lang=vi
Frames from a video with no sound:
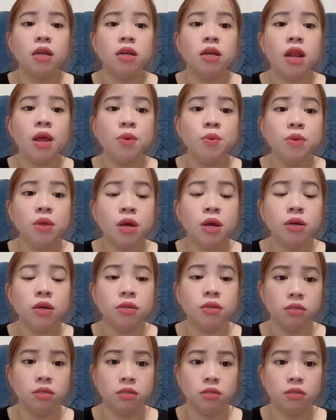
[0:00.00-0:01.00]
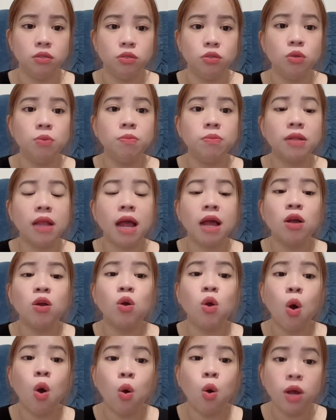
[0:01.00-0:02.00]
nếu như chúng ta
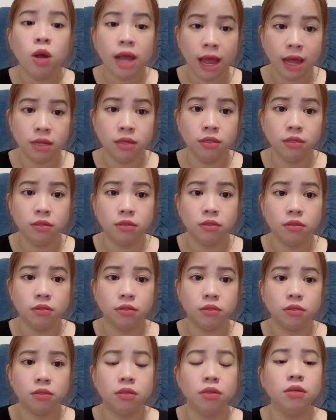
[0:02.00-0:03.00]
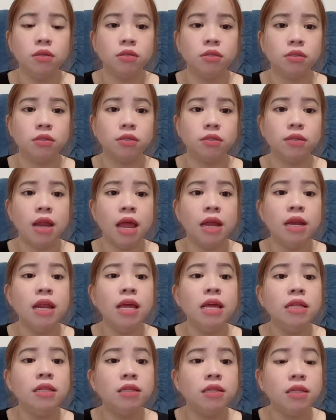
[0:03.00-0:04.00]
cố gắng được để
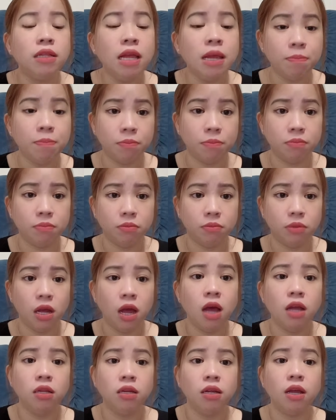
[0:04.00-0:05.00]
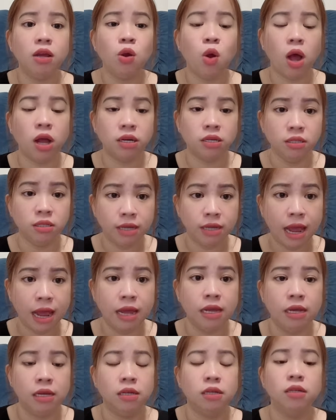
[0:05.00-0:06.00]
đi tiếp hết cái đoạn đường
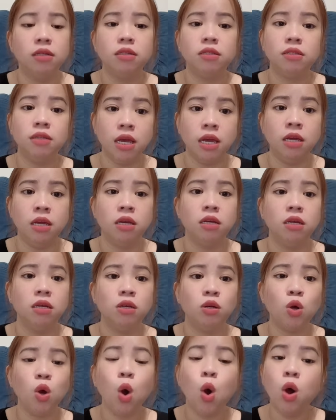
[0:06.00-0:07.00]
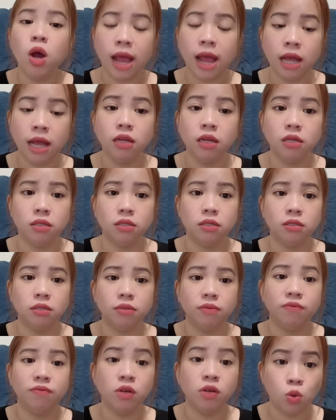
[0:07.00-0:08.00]
này thì cố gắng
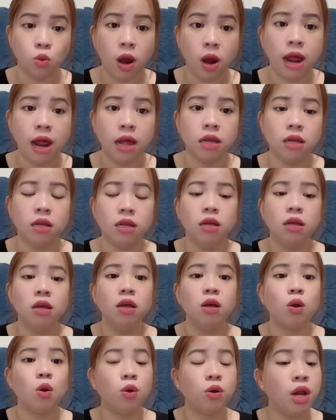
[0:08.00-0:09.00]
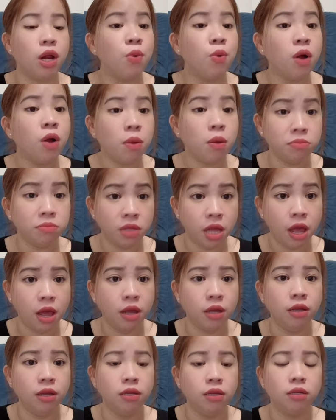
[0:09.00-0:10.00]
vượt qua còn nếu không
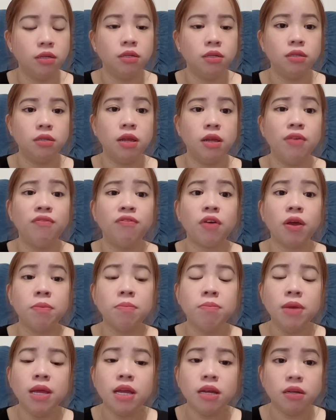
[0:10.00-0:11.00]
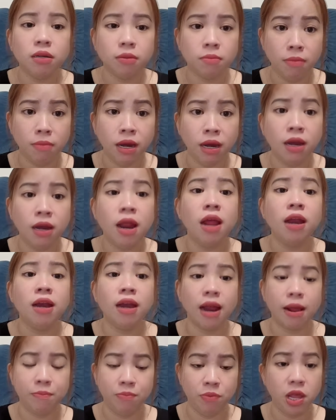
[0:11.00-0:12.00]
thể thì phải biết mình nên
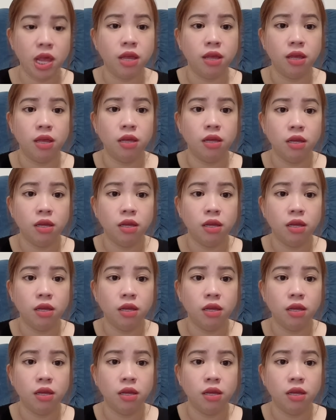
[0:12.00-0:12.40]
làm gì